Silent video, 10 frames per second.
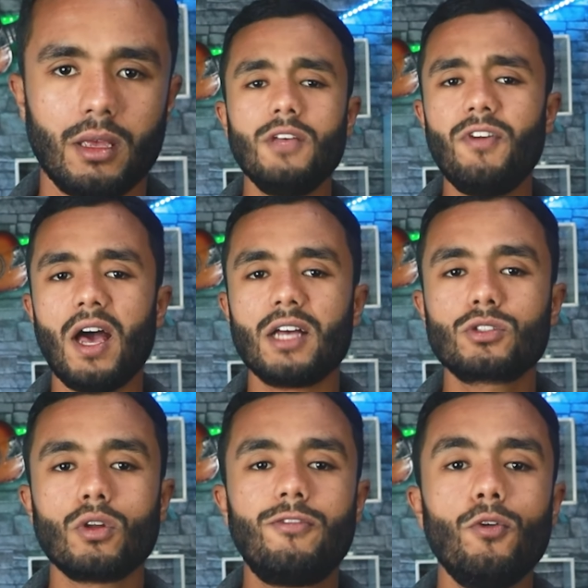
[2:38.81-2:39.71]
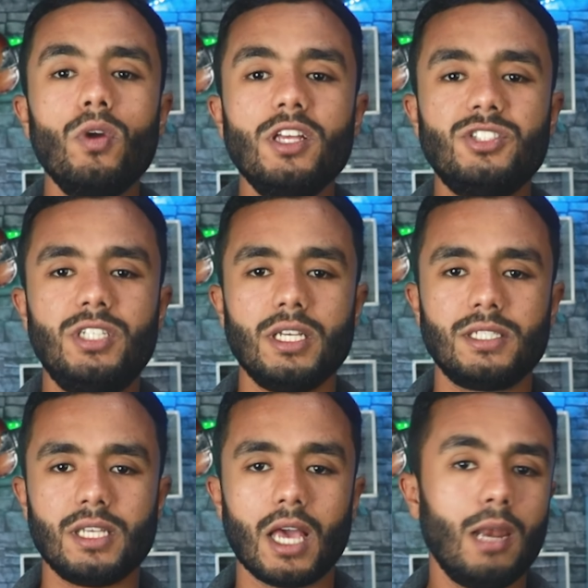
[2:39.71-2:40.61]
دفعت طفولة
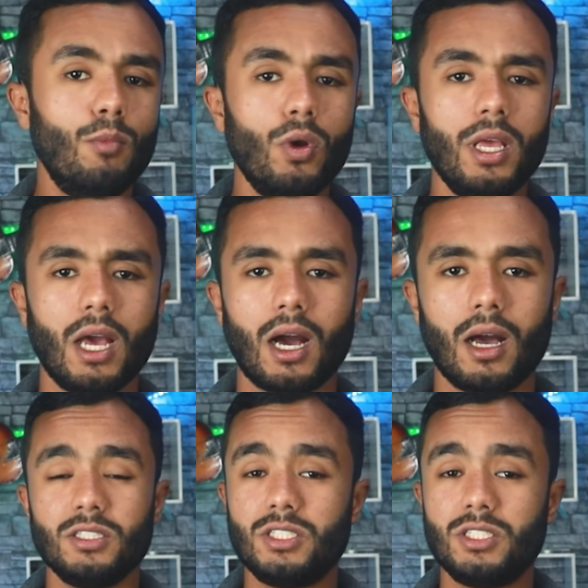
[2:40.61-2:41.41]
جيسي المريحة